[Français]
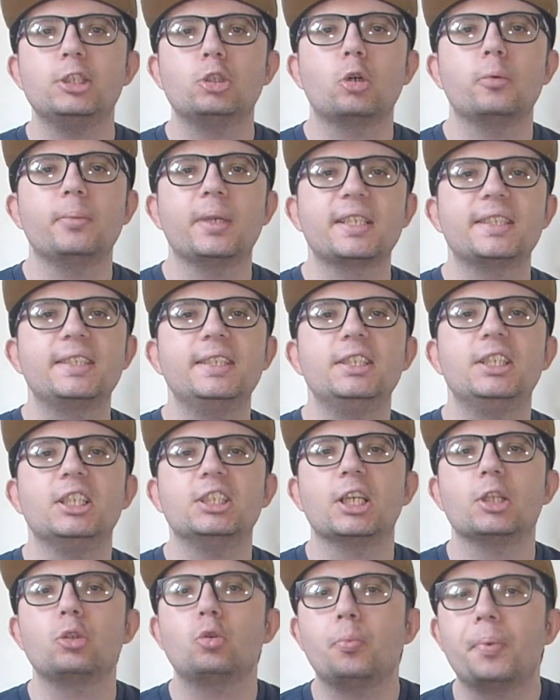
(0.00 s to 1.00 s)
Et je remercie
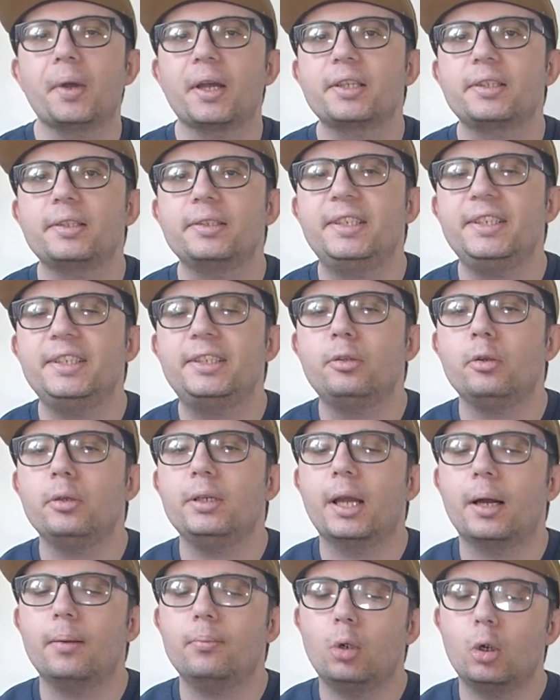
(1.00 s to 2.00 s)
déjà tout
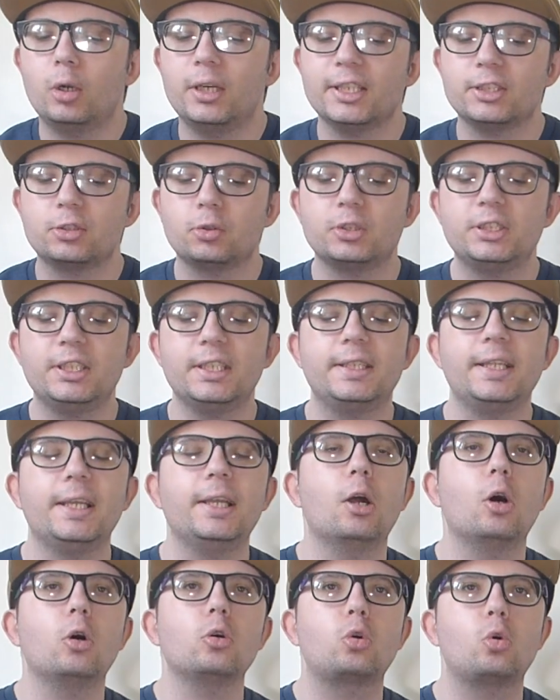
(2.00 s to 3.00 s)
particulièrement la
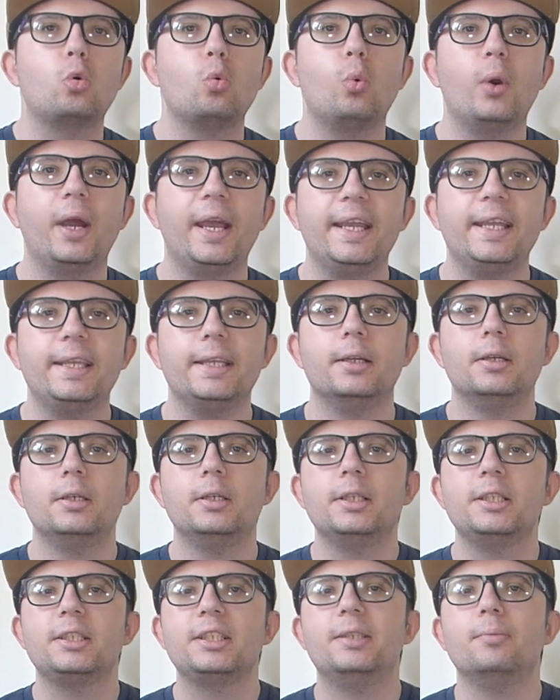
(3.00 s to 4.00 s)
société Ankway
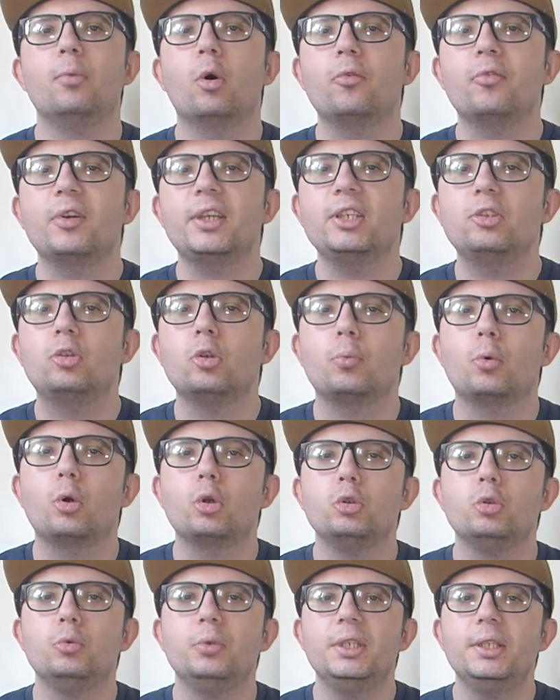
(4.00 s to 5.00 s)
qui m'a envoyé ce
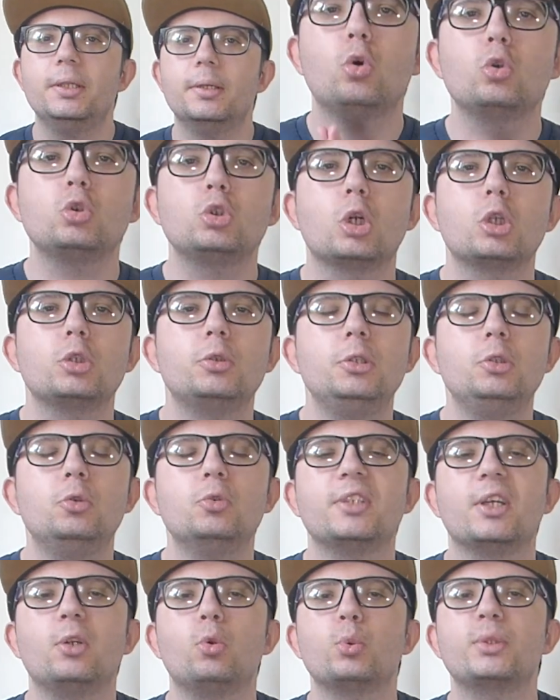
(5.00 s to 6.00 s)
produit. Aujourd'hui,
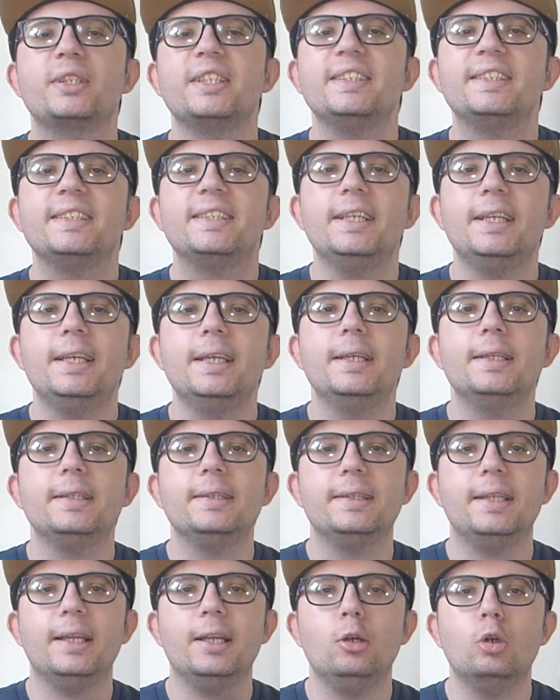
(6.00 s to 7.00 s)
nous allons tester
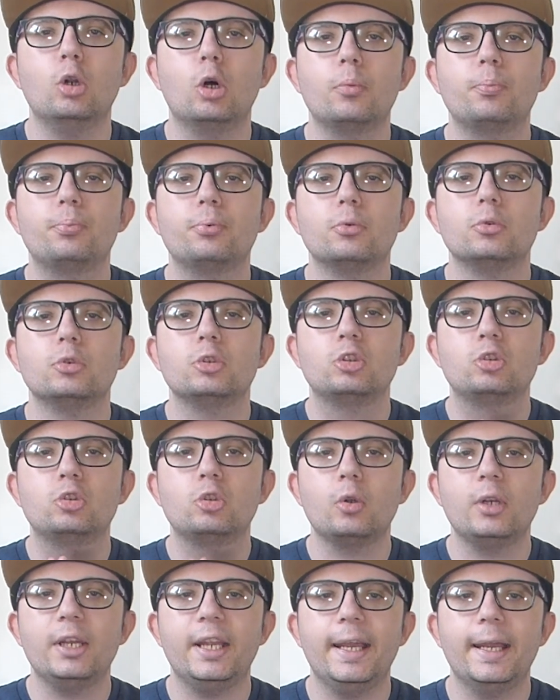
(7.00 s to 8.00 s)
des lampes
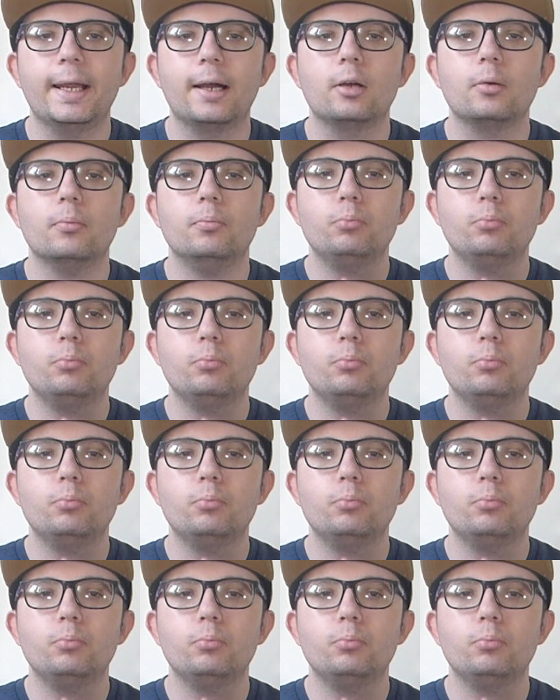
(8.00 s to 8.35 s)
solaires